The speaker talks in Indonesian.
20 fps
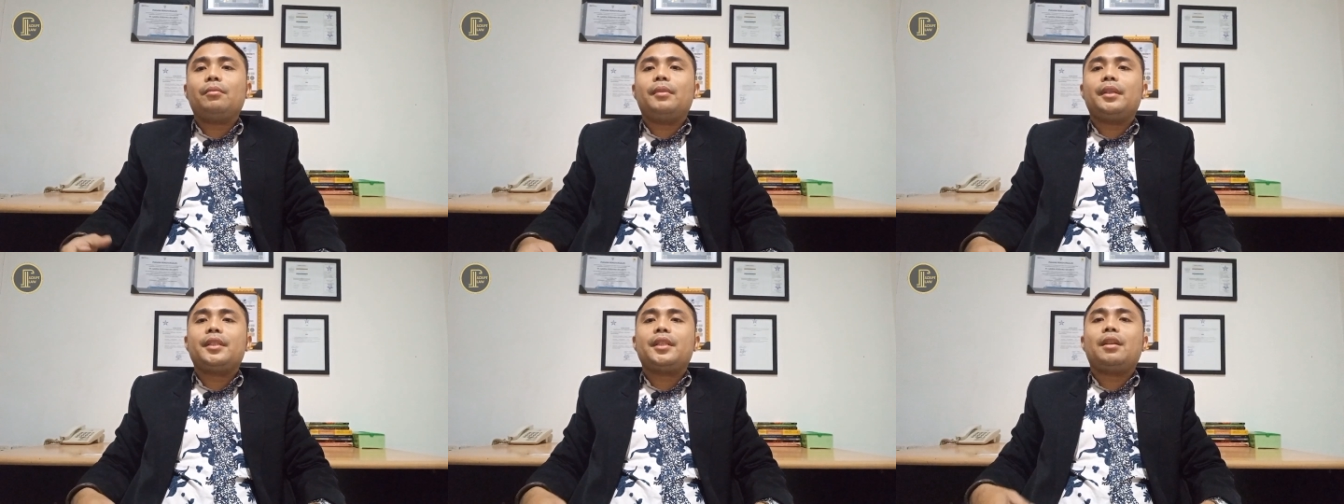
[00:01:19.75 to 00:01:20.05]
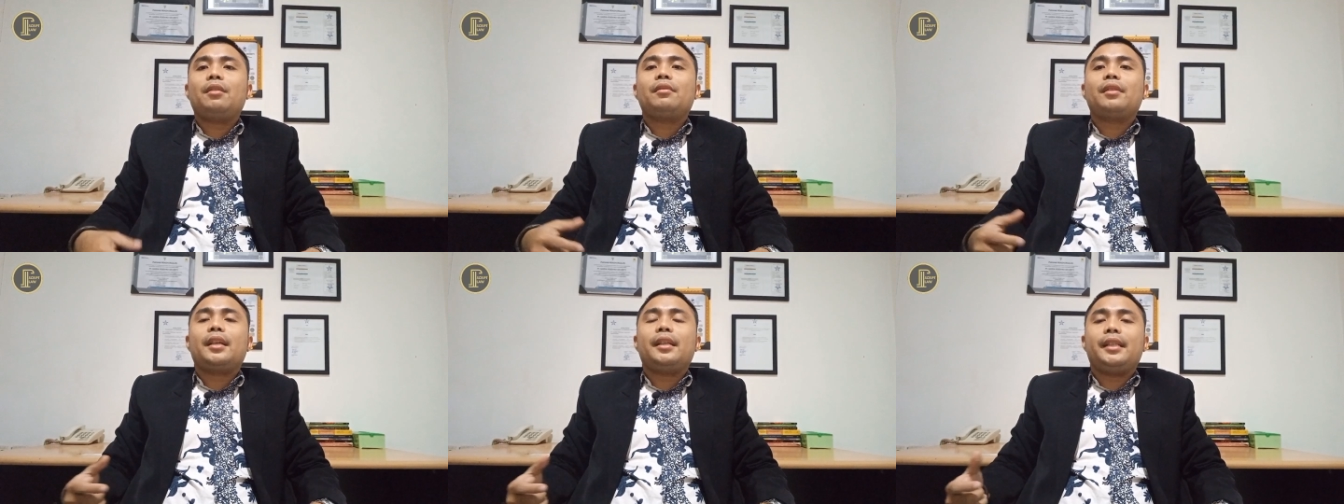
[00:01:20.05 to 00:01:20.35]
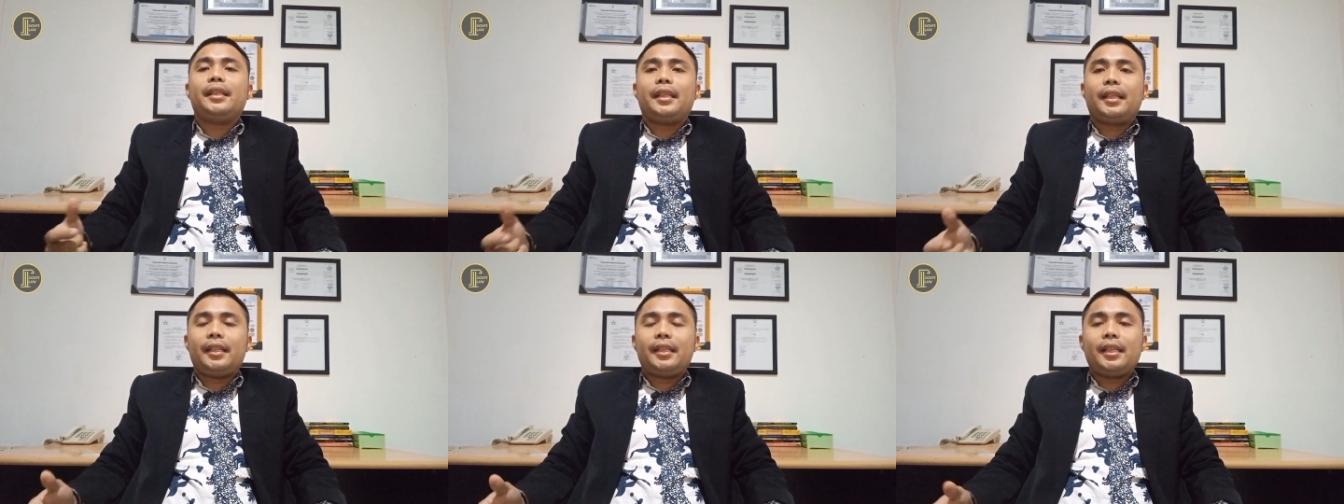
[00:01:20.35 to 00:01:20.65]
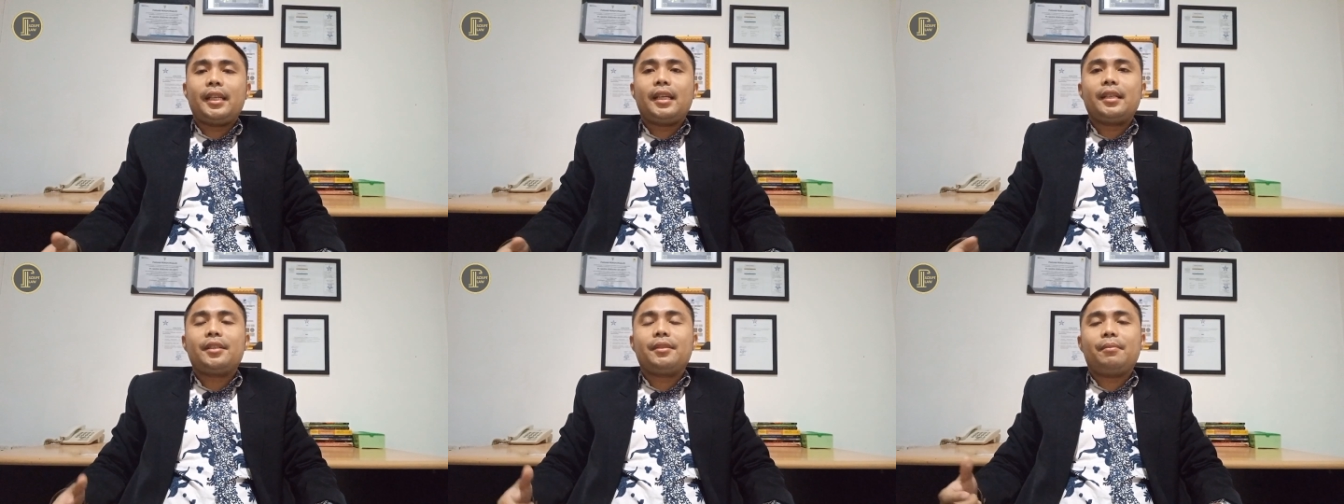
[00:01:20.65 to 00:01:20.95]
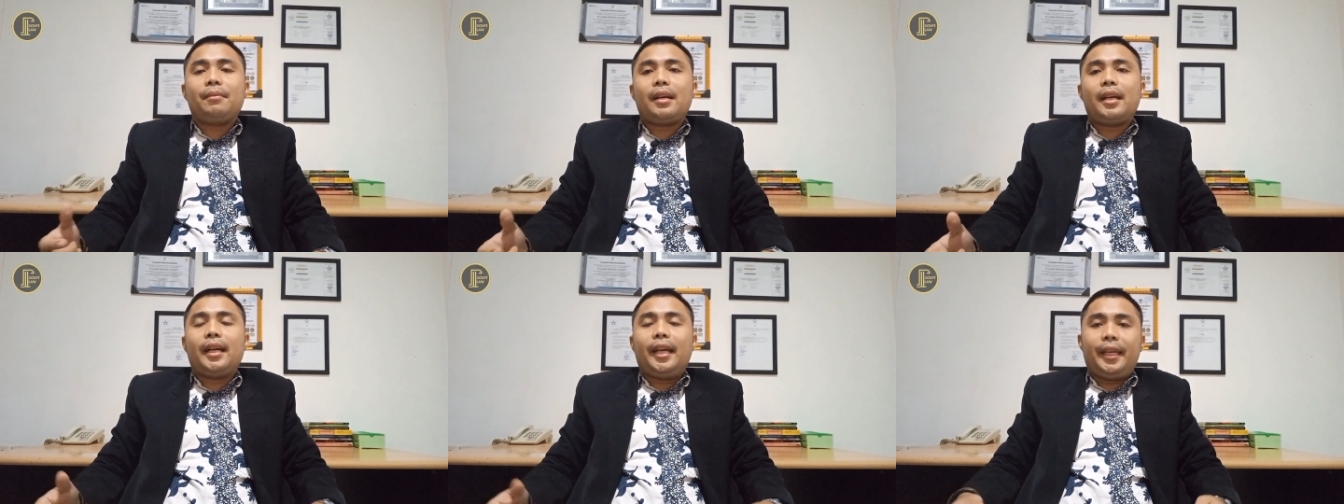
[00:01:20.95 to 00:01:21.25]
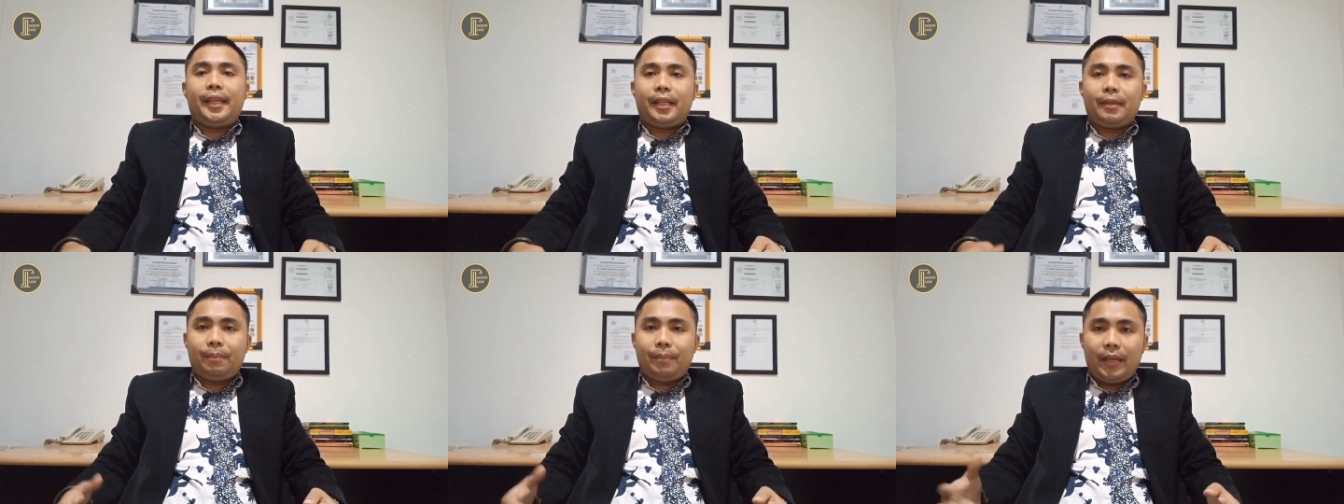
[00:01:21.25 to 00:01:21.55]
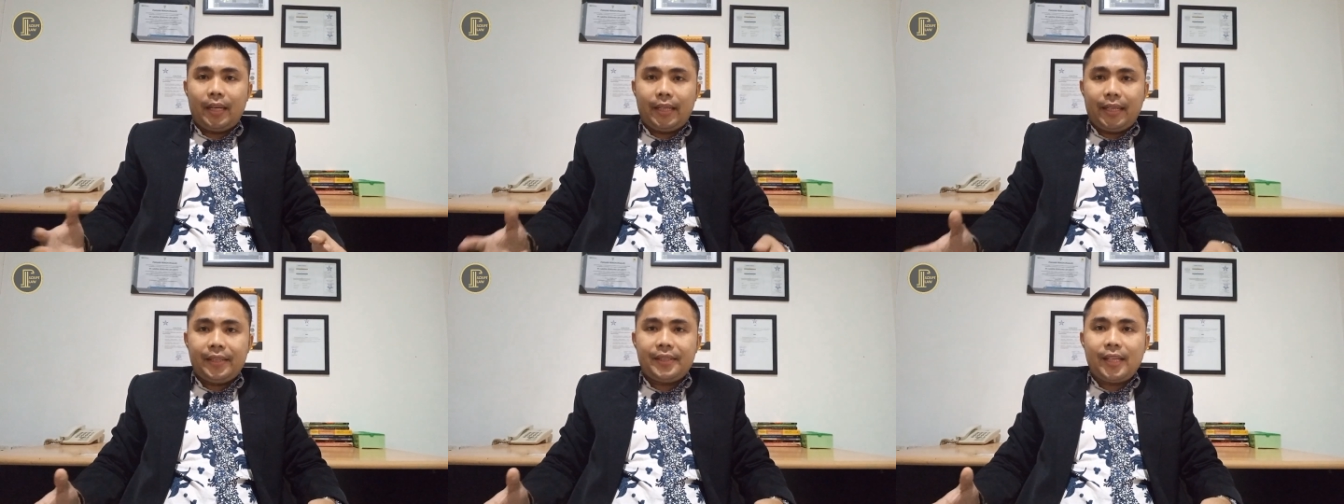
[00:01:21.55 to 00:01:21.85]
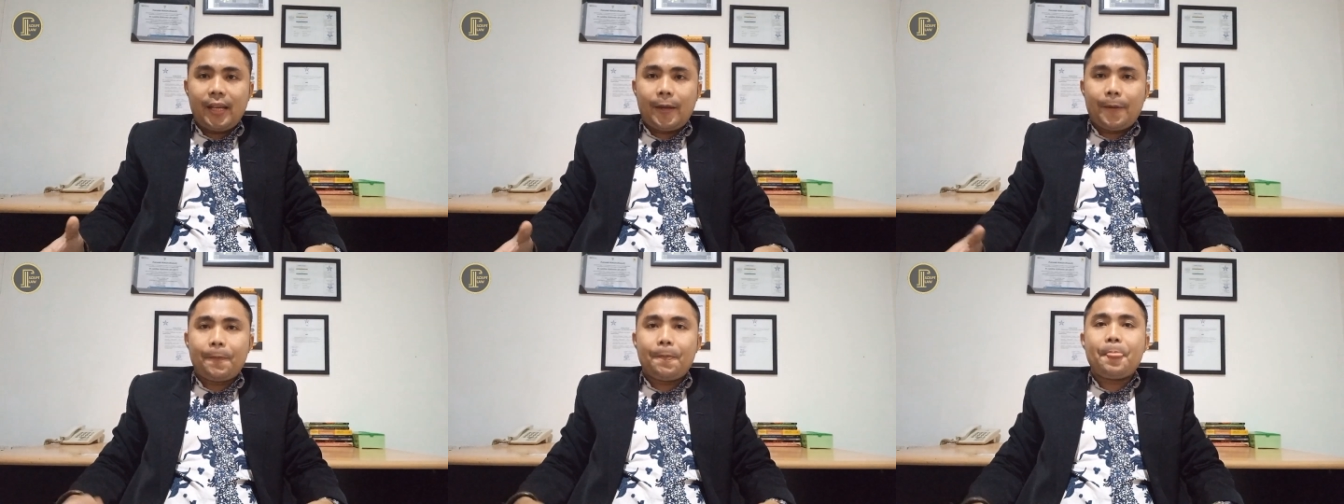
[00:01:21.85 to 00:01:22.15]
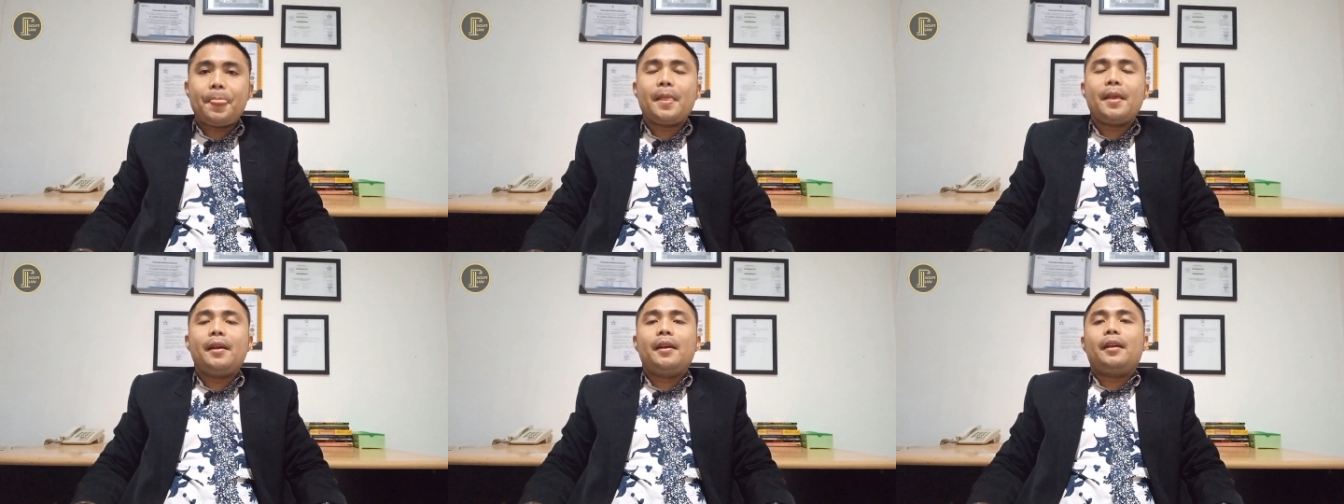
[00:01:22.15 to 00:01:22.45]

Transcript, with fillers: mencalonkan dirinya sebagai kepala desa.